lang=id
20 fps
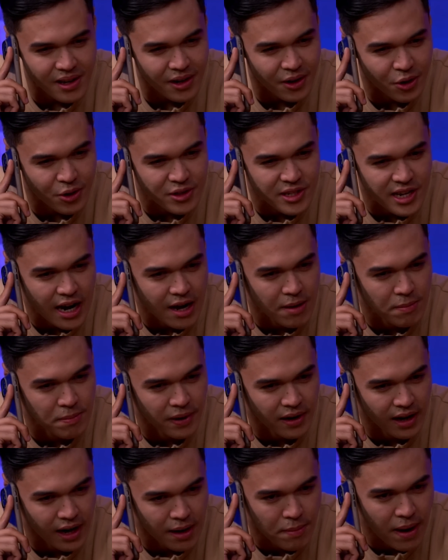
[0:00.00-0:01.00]
Lo jangan
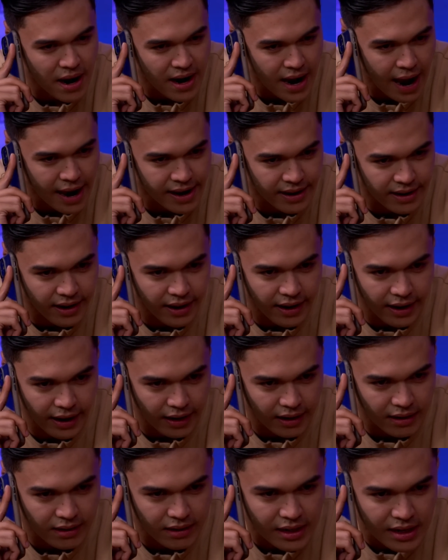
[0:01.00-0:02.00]
pernah bagain Dean.
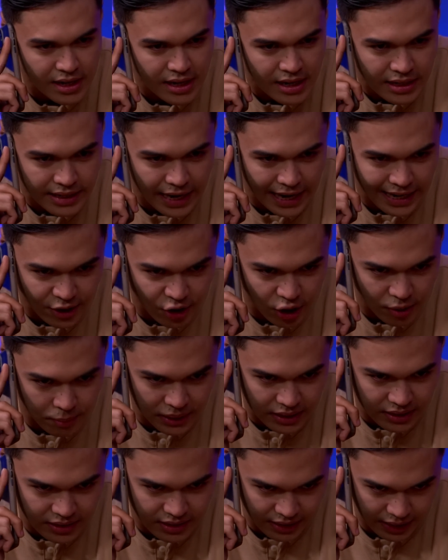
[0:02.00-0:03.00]
Dan gue
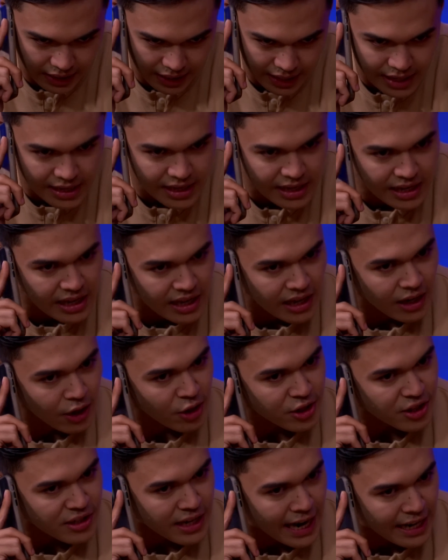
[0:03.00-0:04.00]
minta, lo
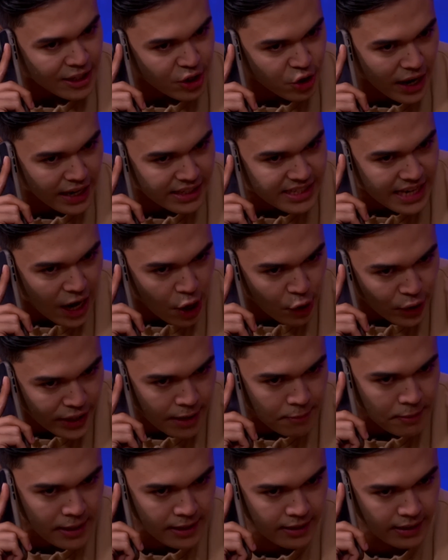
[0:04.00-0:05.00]
sekarang juga jauhin
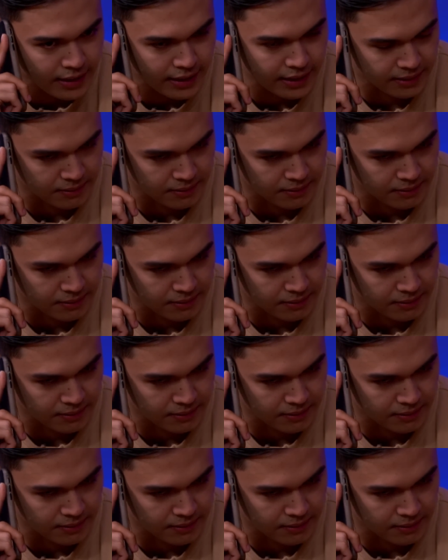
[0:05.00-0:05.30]
Amanda.